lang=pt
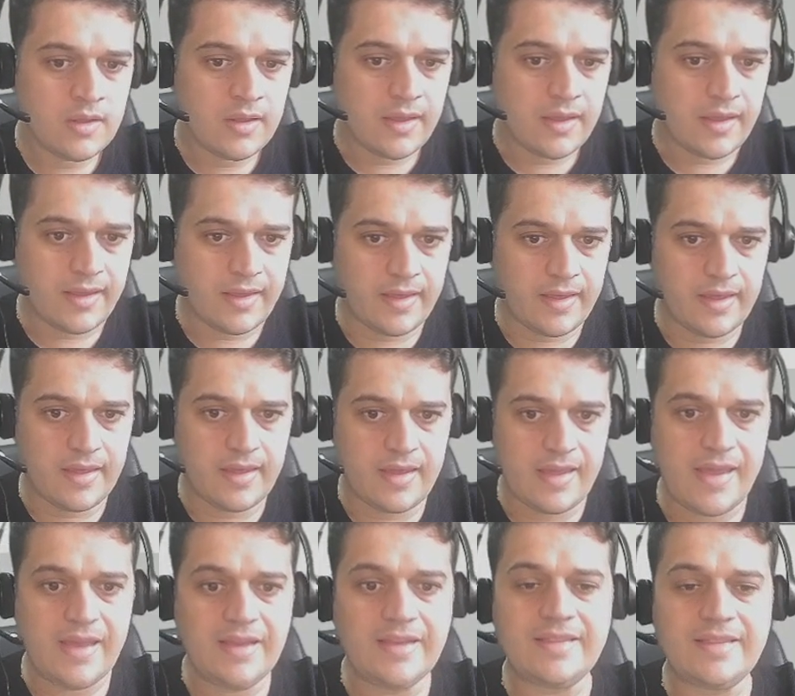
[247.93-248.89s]
É,
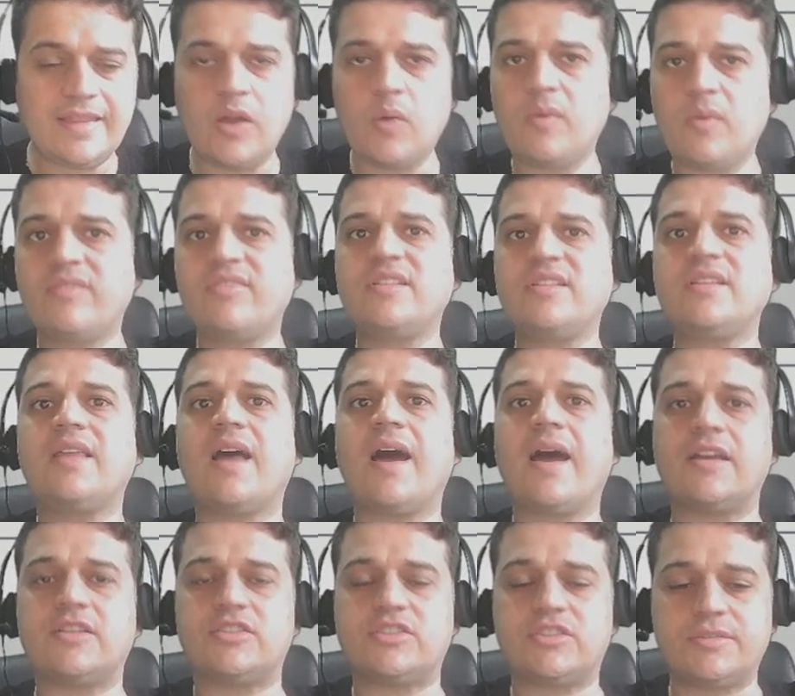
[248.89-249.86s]
ele tem uma
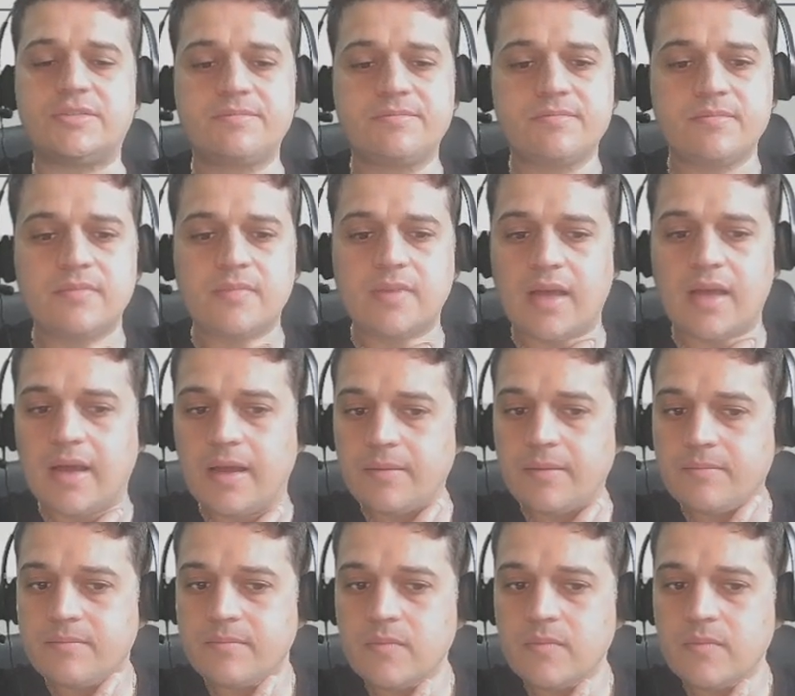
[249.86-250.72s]
vantagem, tá?